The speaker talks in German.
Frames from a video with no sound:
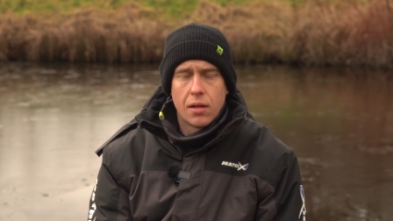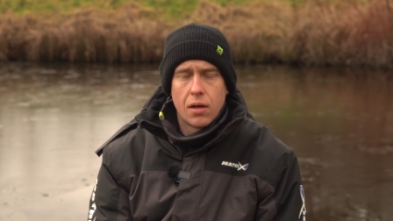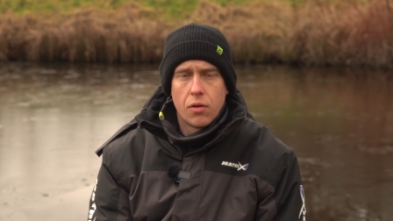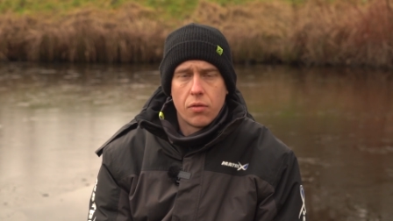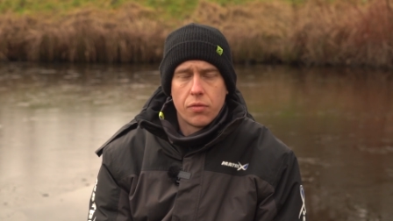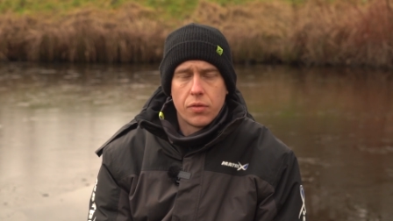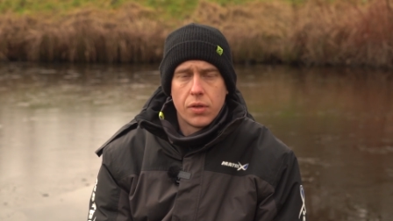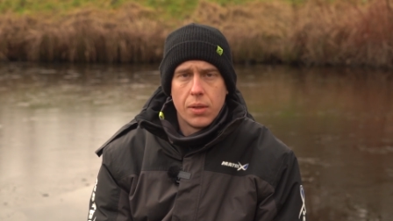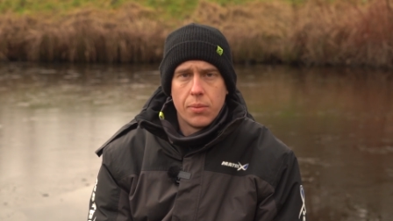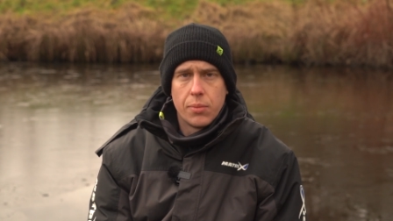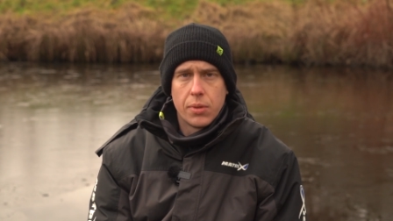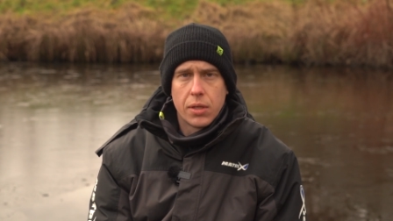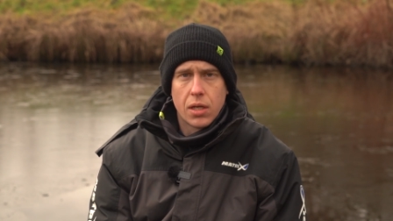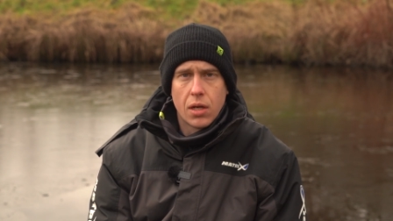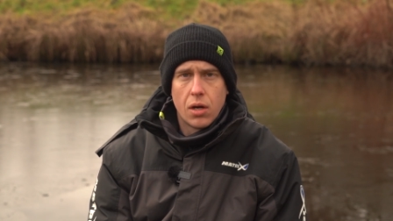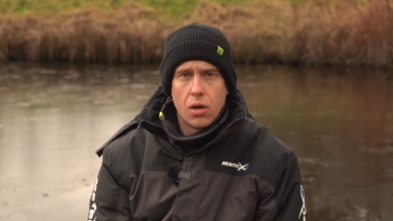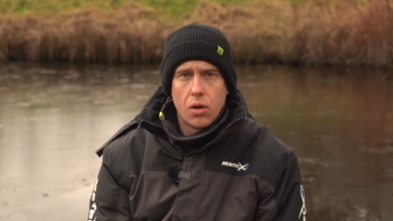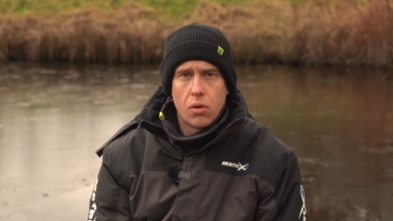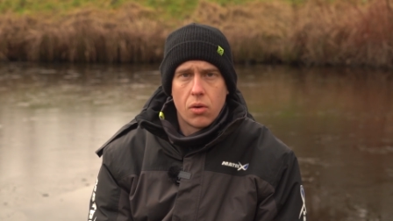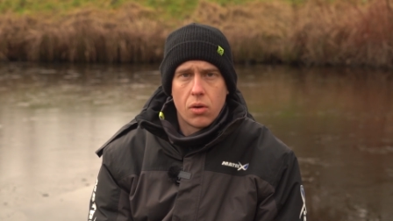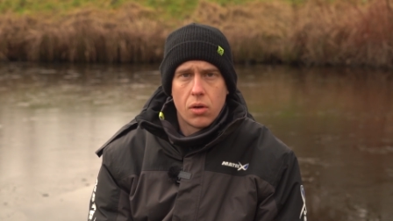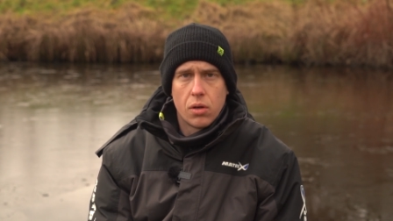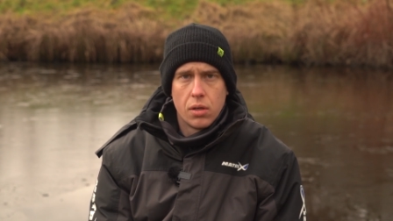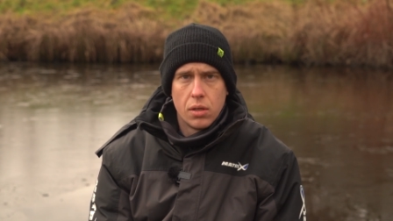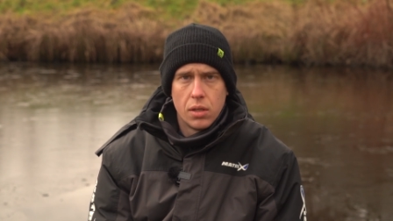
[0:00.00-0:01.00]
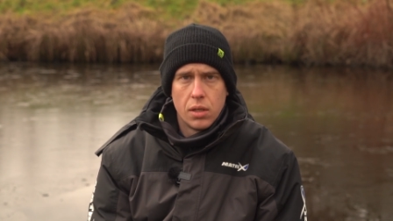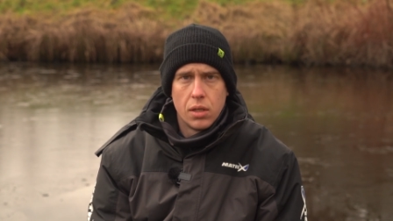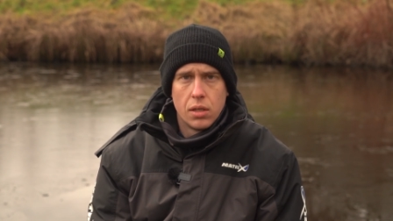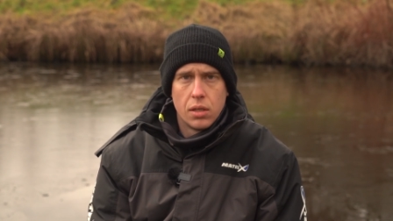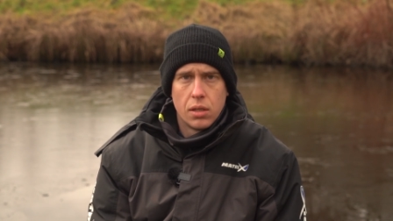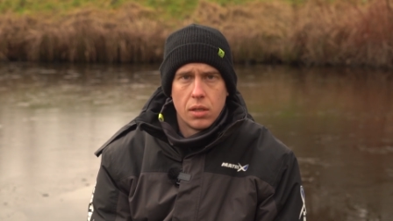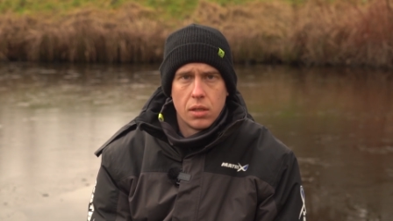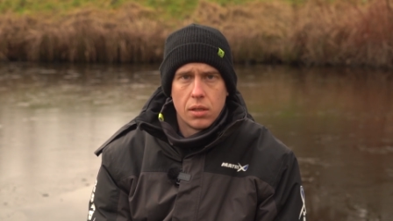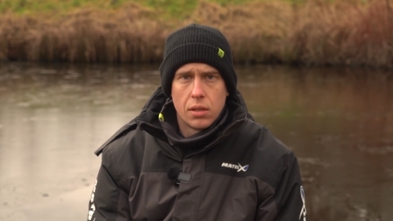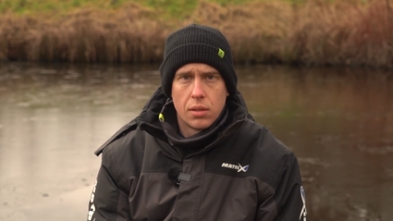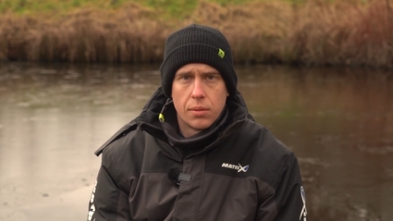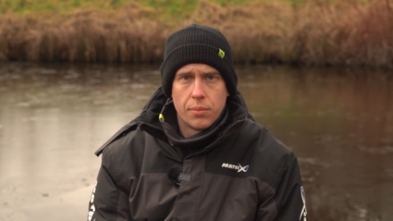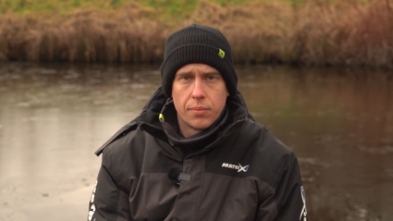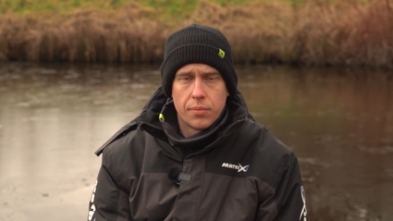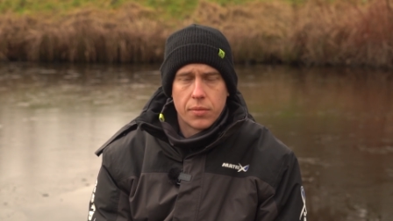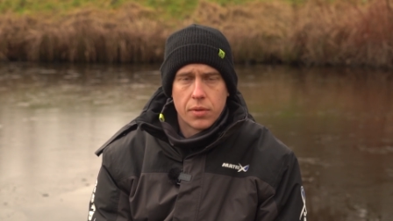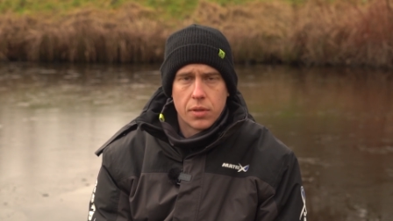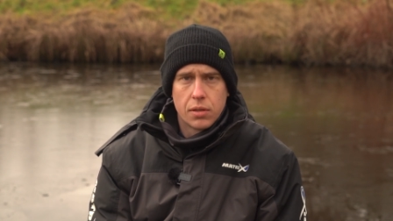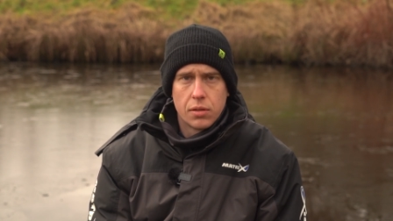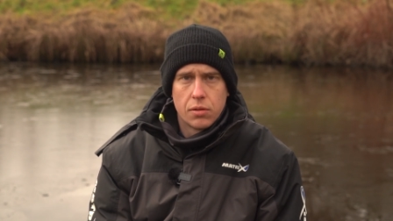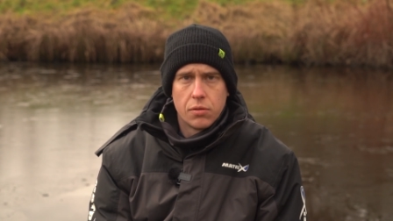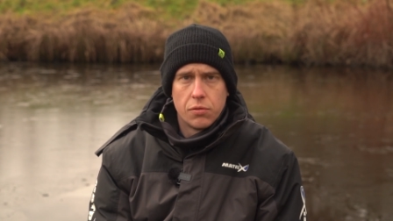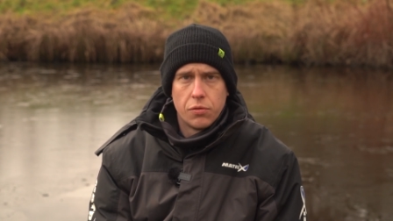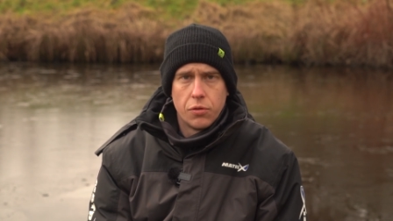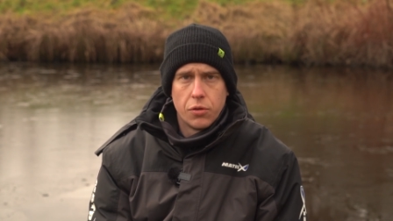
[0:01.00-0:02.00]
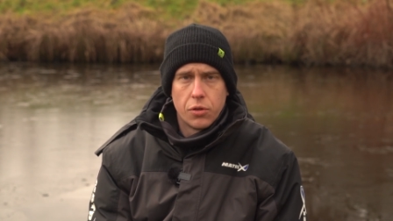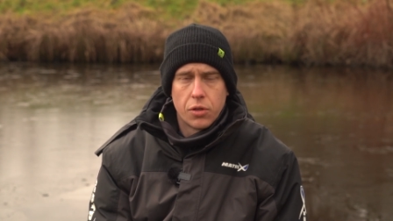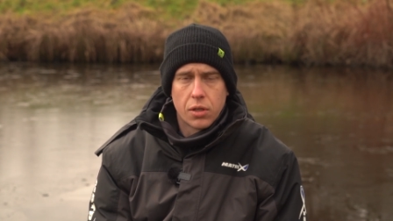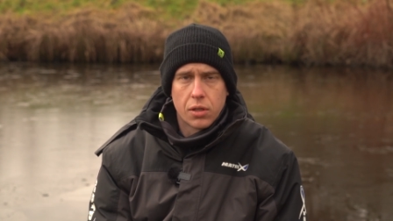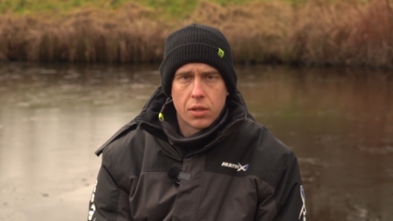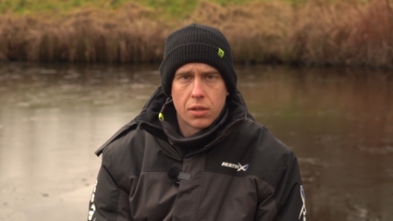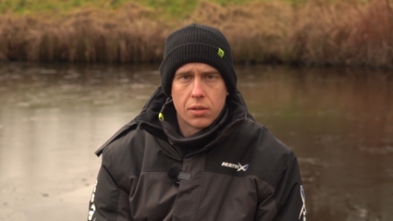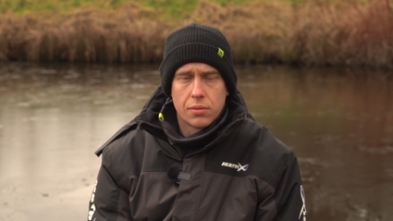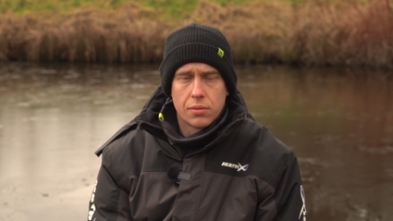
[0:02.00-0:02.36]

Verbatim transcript: auf dem ich auch ähm, füttere.